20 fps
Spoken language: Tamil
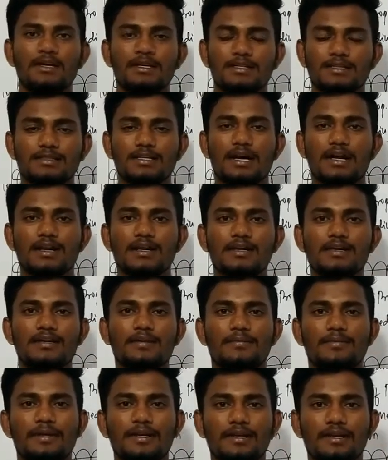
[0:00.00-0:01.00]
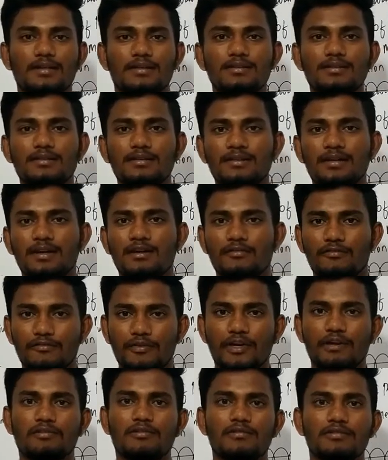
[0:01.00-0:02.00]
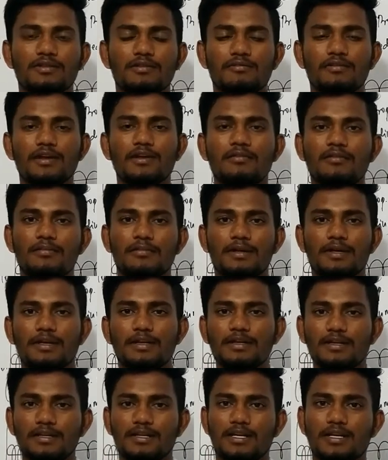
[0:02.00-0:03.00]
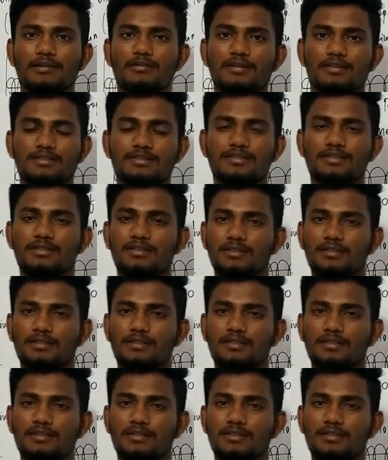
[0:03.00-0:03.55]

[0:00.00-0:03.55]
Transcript: இந்த அலை அப்படிங்கிறது வேவ் இந்த வேவ் அப்படிங்கிறது இட் ரெக்வயர்ஸ்